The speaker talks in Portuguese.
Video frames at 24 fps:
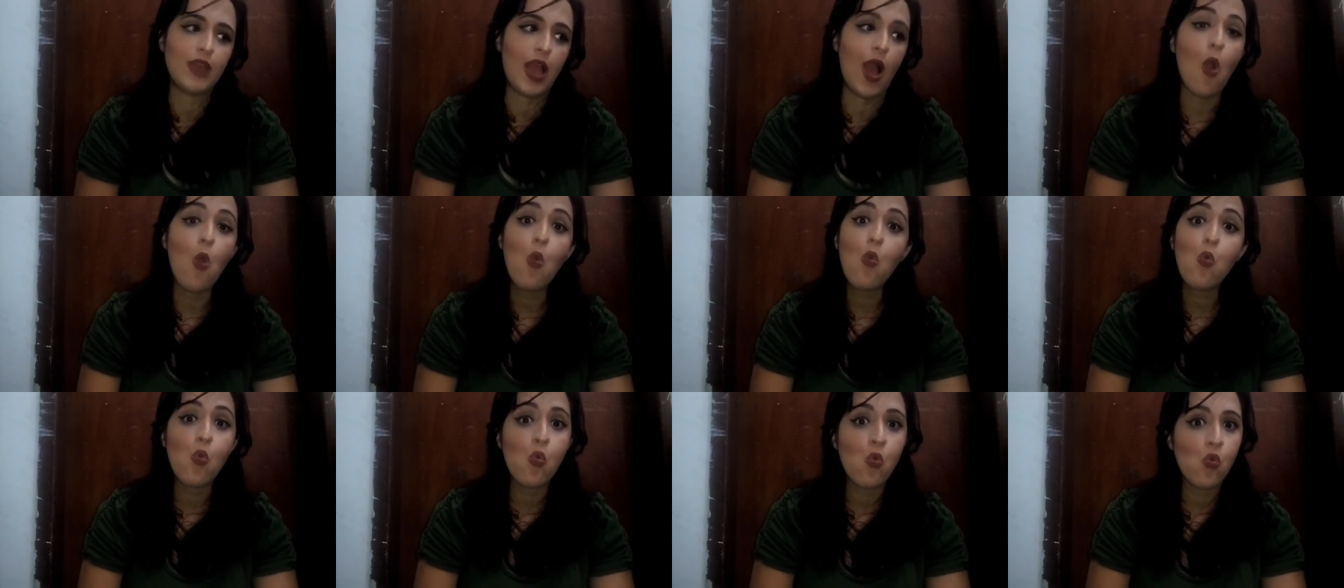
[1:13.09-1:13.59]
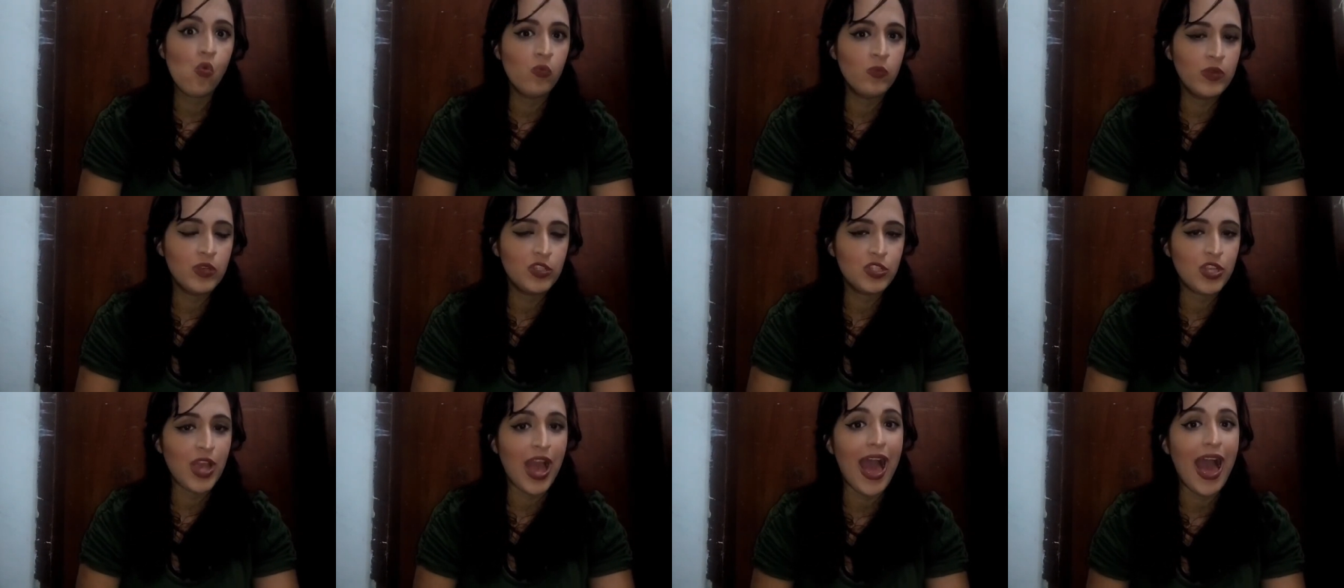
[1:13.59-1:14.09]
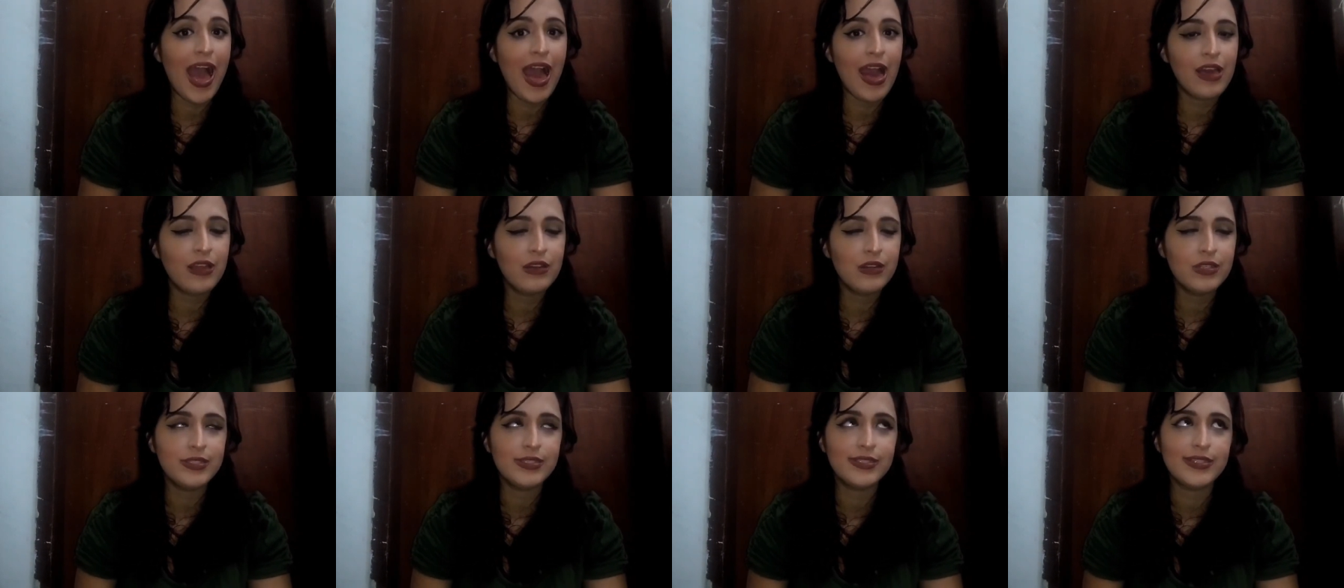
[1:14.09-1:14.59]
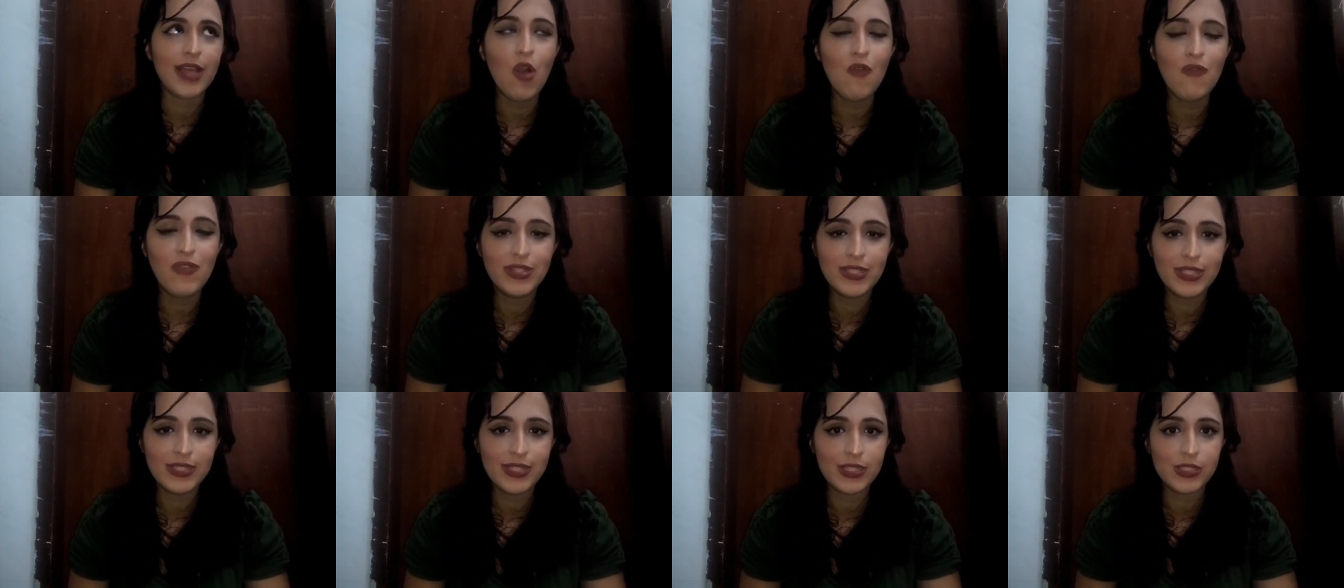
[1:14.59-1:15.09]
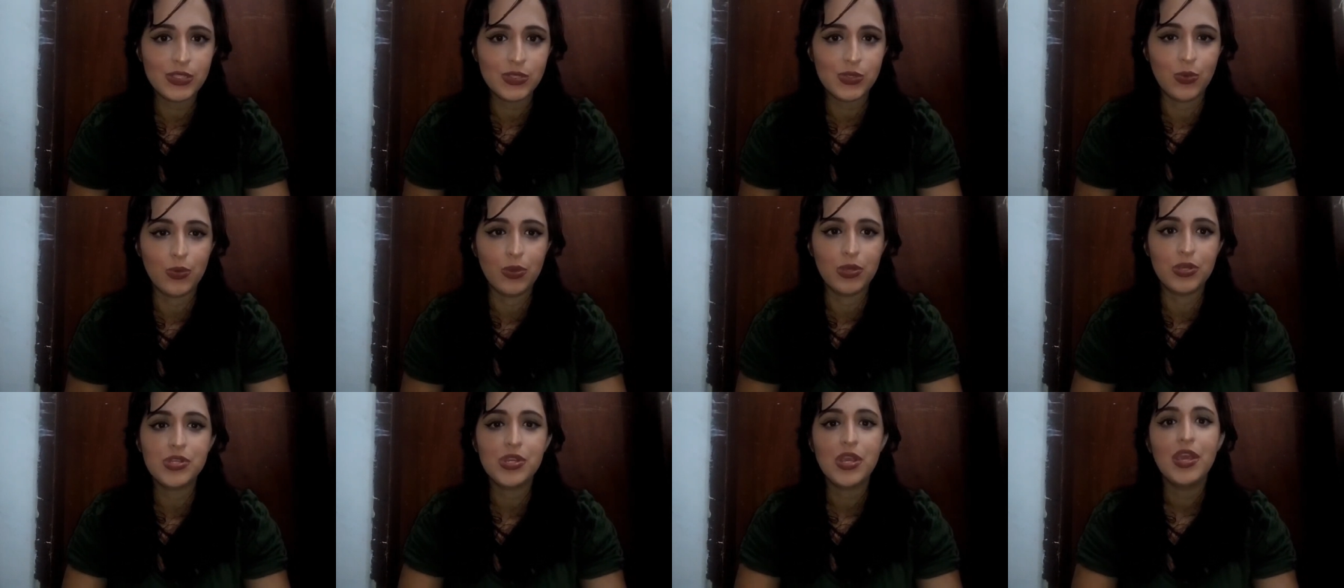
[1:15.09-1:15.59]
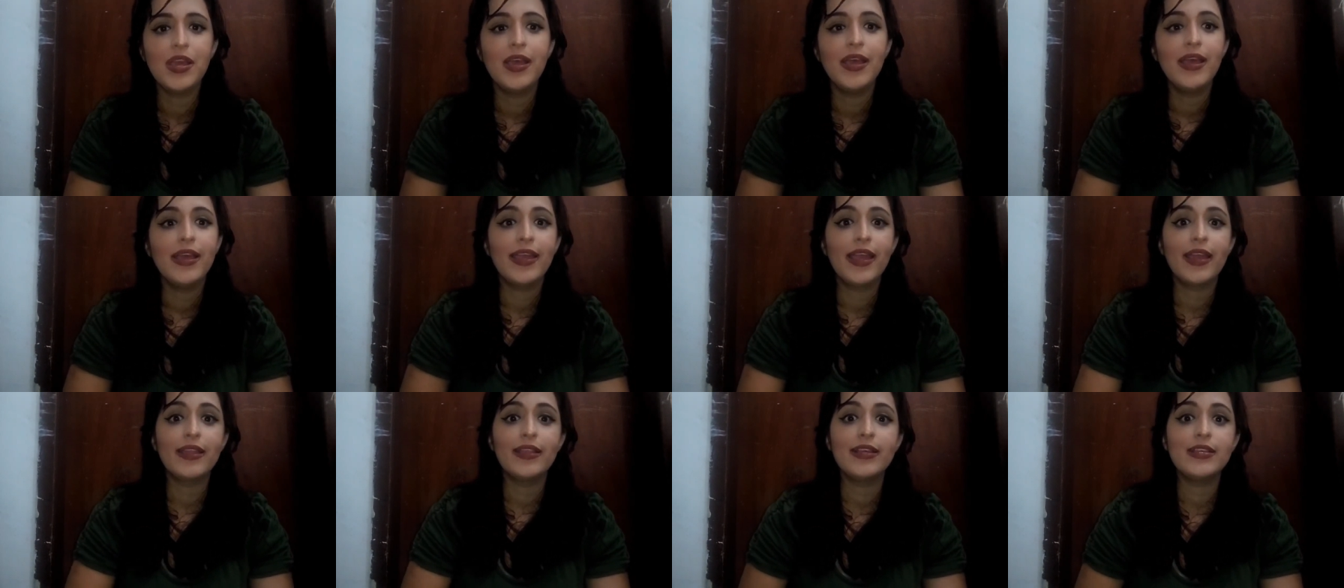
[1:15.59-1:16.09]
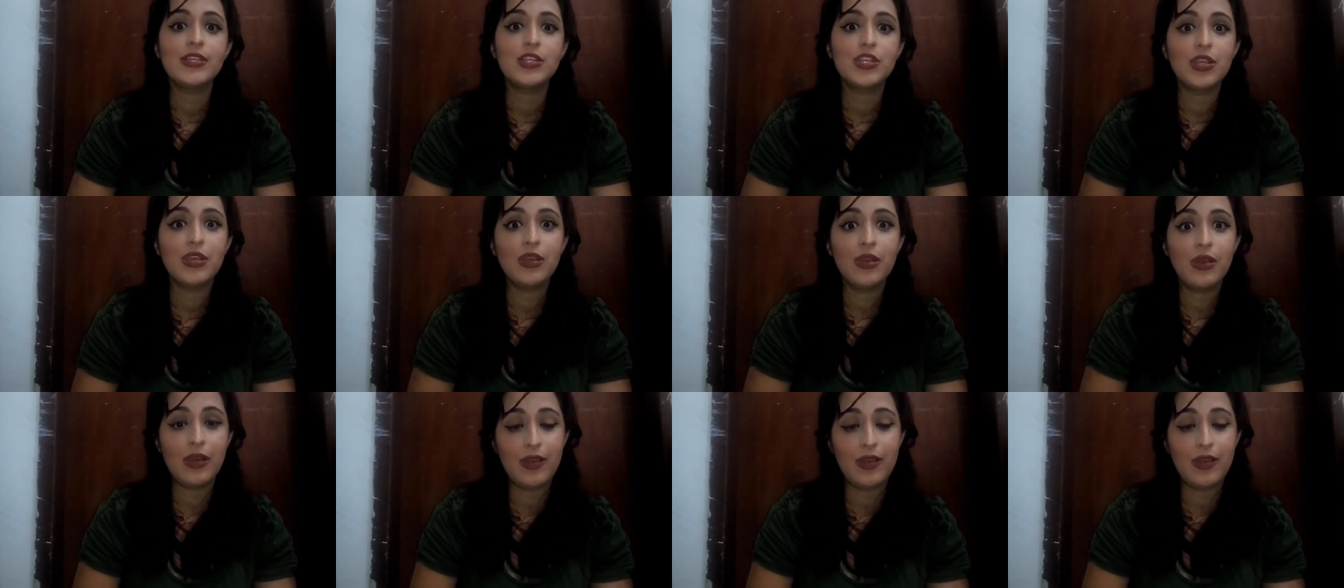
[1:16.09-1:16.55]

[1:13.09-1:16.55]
algumas raras, salvas exceções, que elas